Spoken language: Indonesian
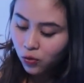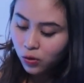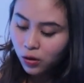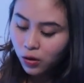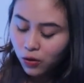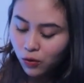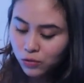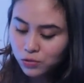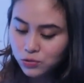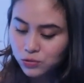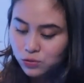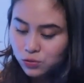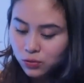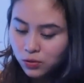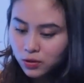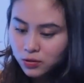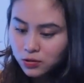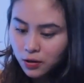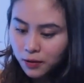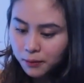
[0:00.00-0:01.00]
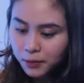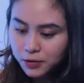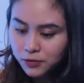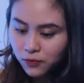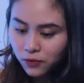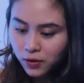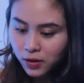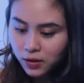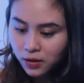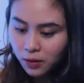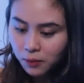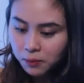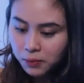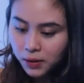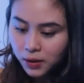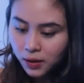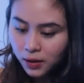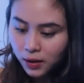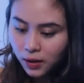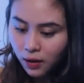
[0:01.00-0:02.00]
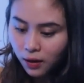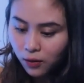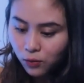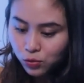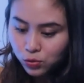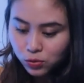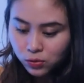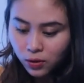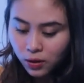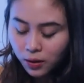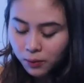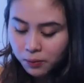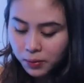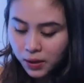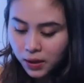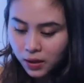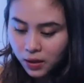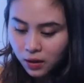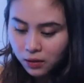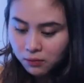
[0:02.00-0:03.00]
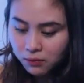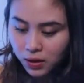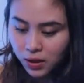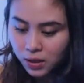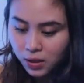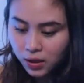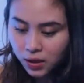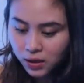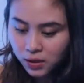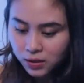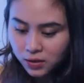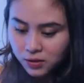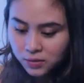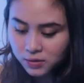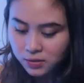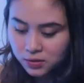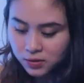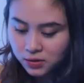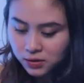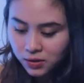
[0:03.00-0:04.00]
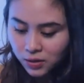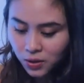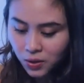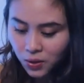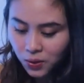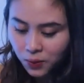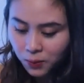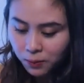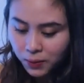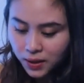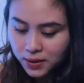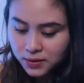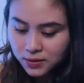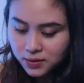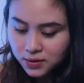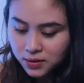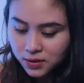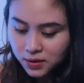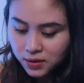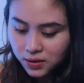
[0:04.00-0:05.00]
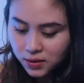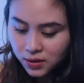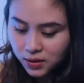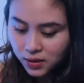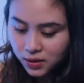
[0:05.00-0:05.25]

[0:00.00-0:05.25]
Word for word: aku nggak kos juga sama Mas tapi aku tuh nggak kepikiran beli anjing